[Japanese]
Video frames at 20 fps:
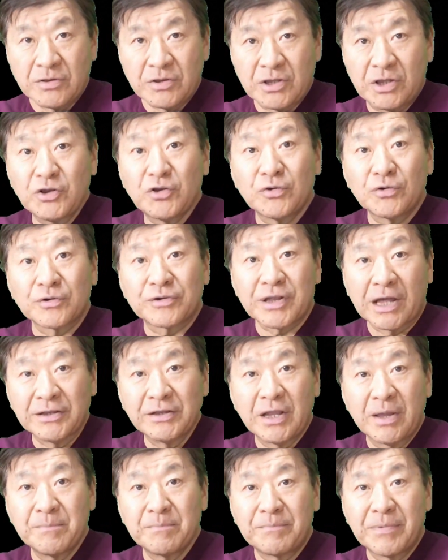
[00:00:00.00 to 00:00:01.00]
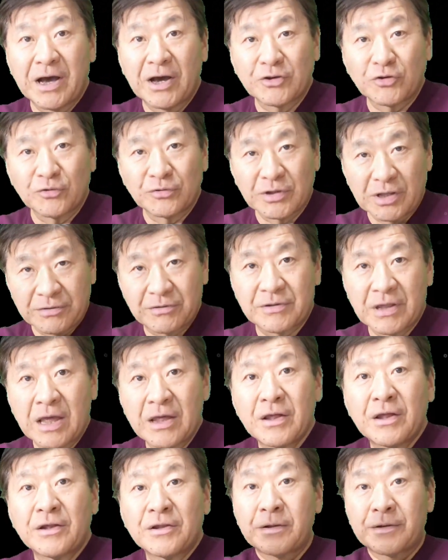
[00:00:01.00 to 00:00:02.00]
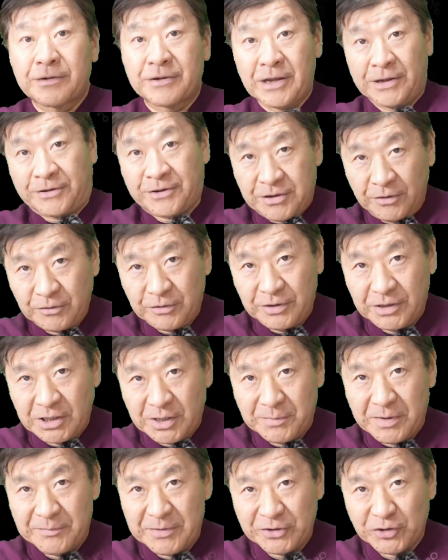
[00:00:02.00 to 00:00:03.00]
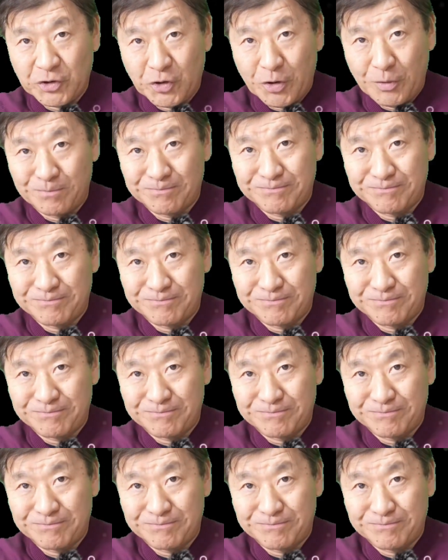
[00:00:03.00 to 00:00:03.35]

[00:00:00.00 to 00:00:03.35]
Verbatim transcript: 23年バージョンです早速行ってみましょ